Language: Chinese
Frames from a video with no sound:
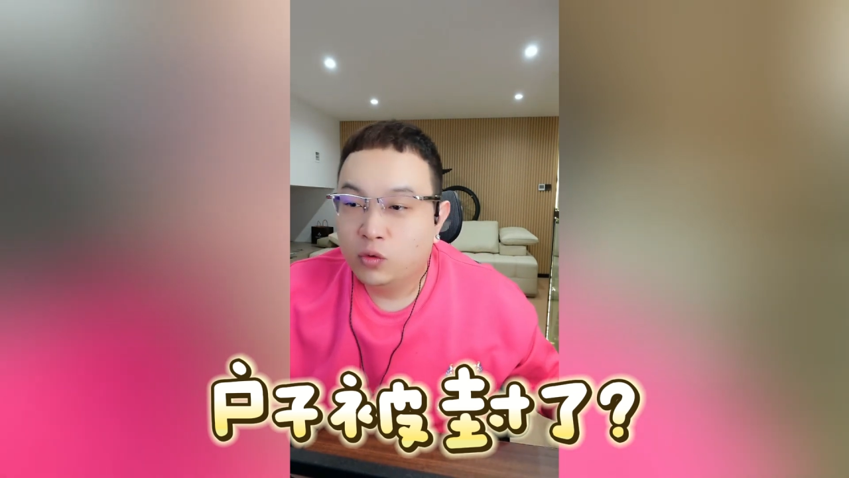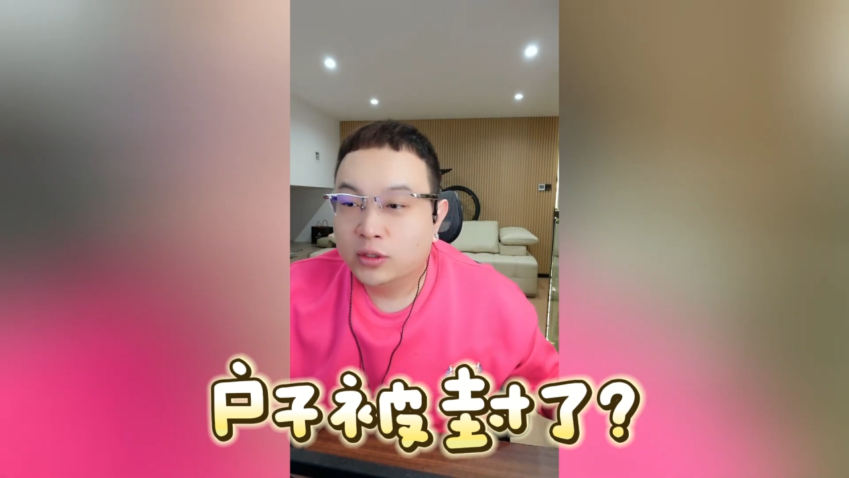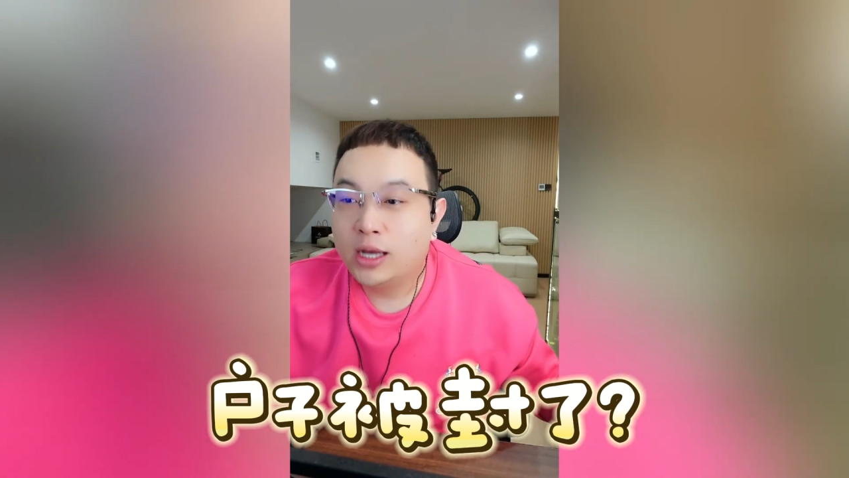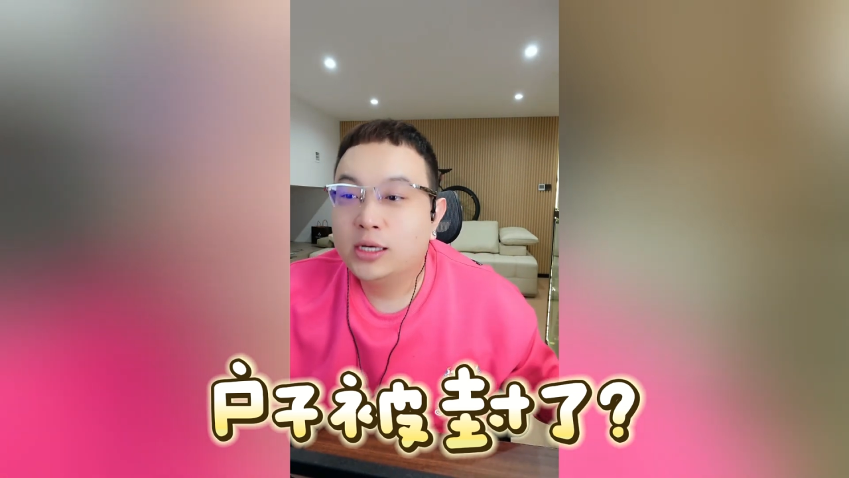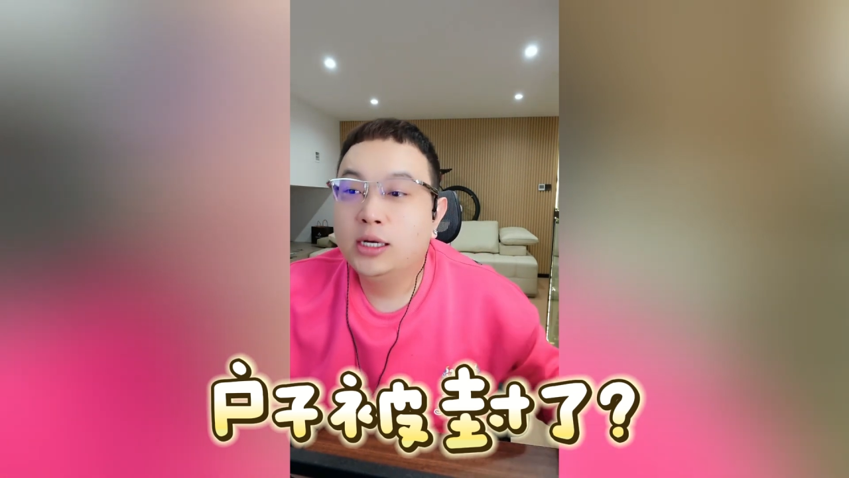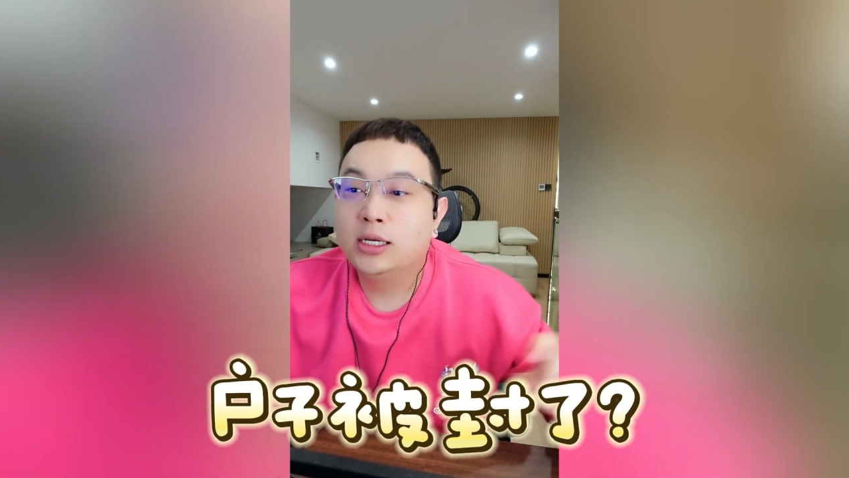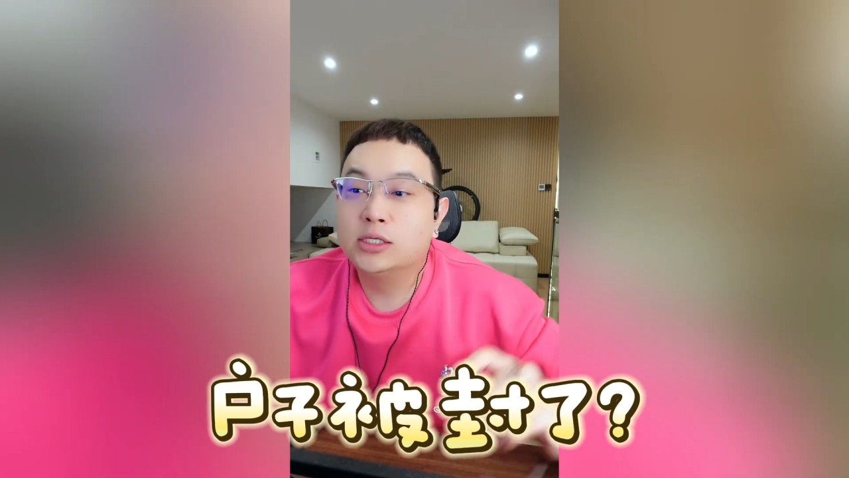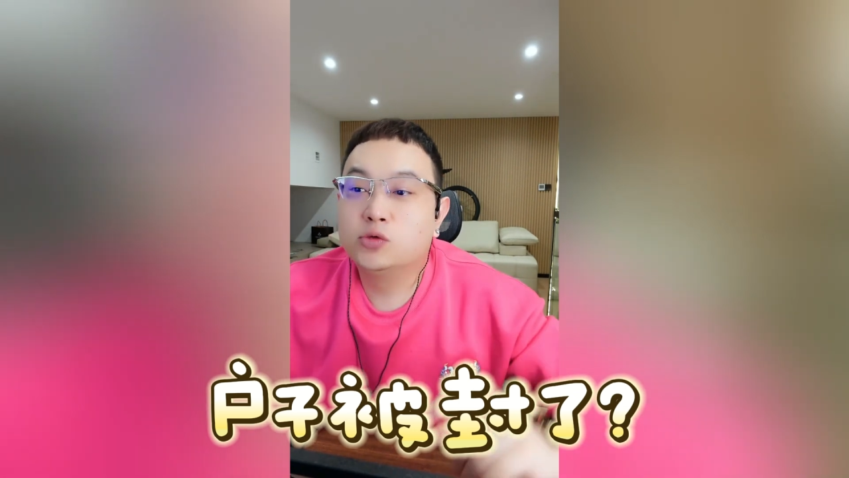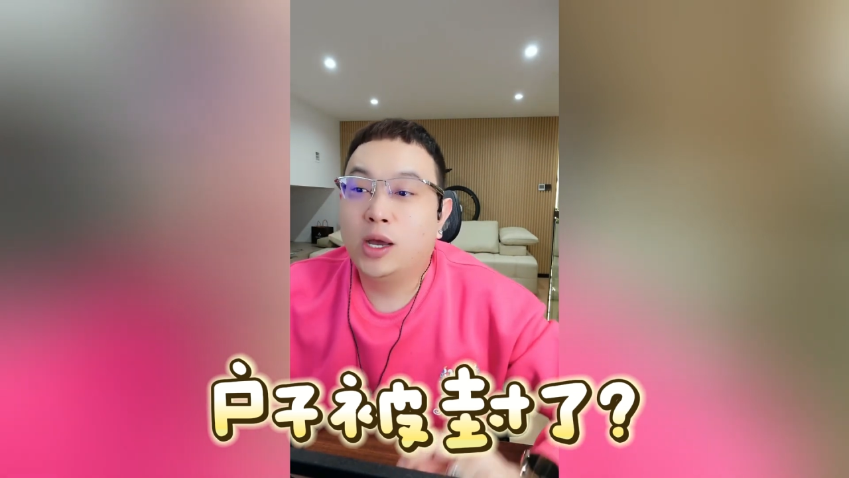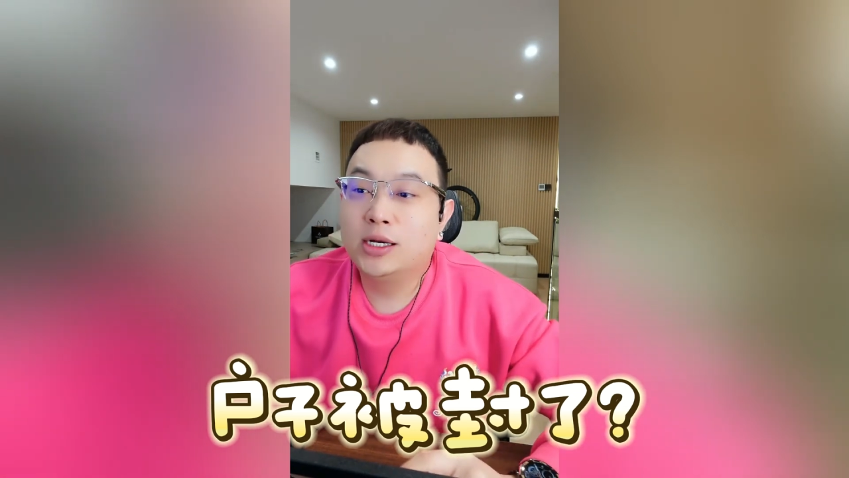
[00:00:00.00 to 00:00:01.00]
大哥给
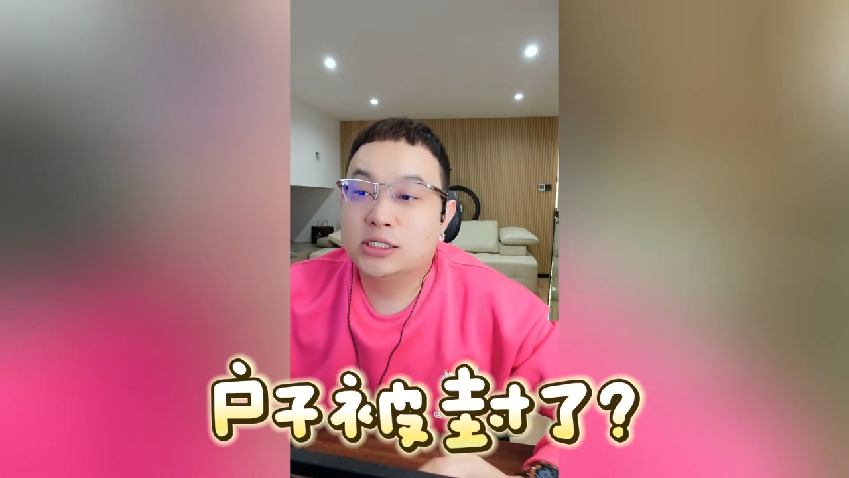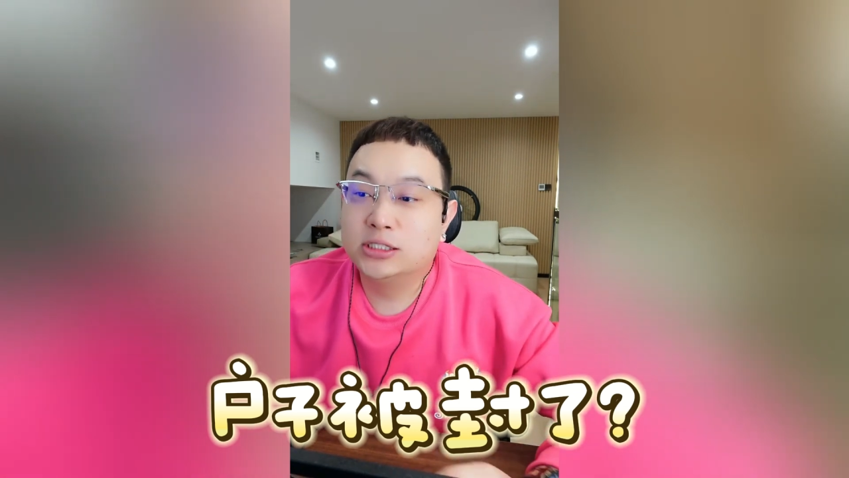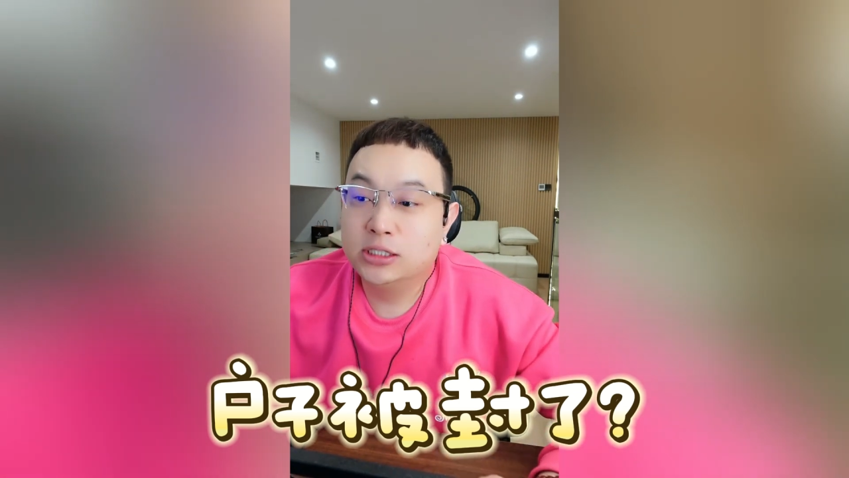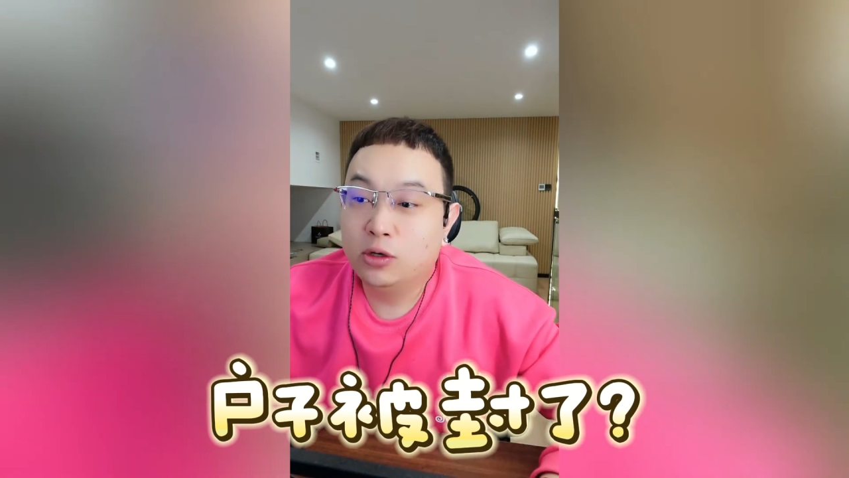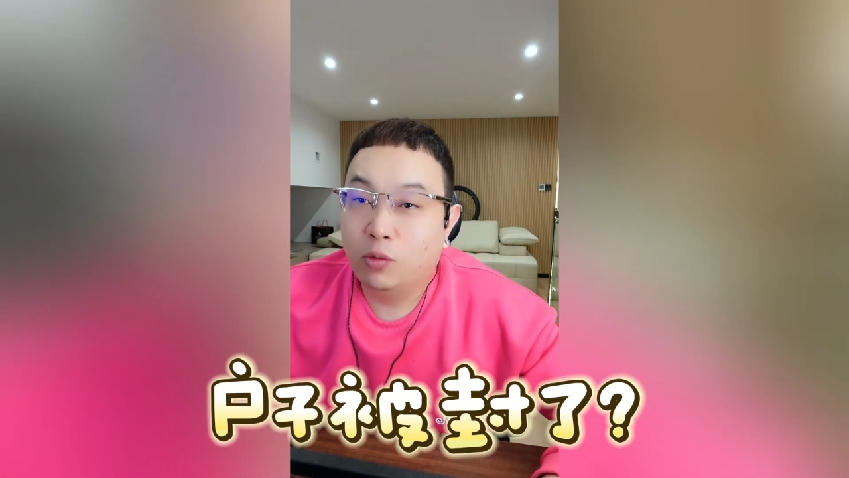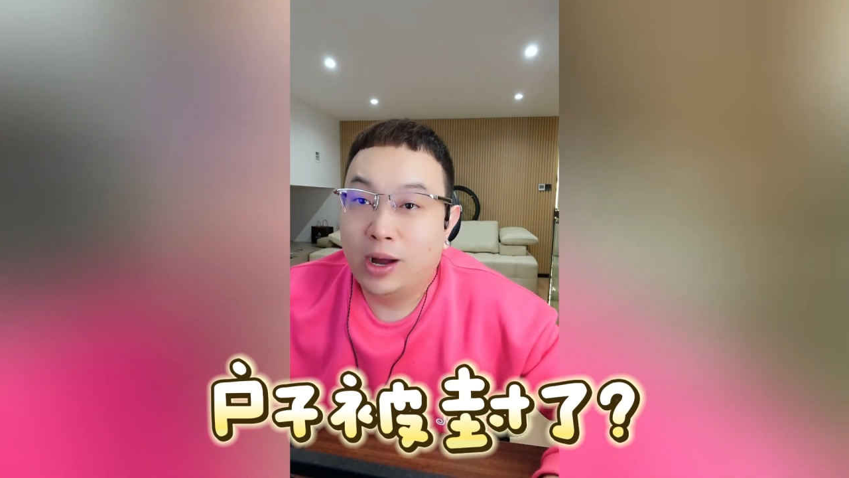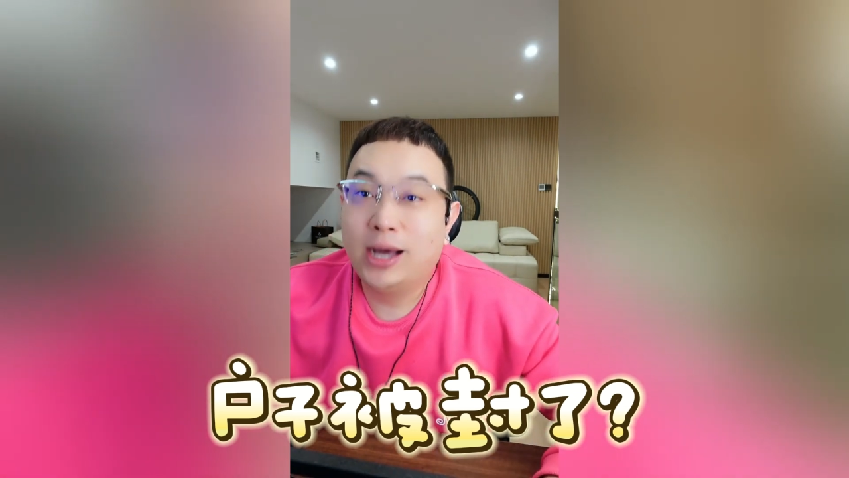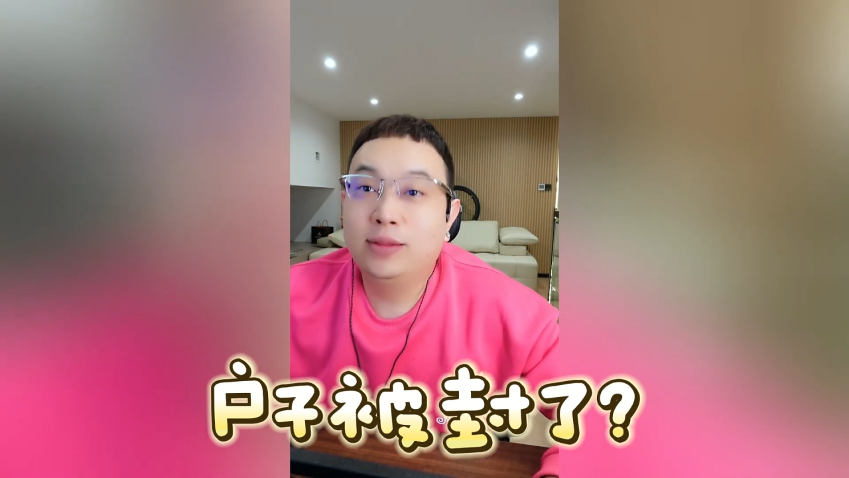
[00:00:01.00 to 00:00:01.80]
刷了十个华子。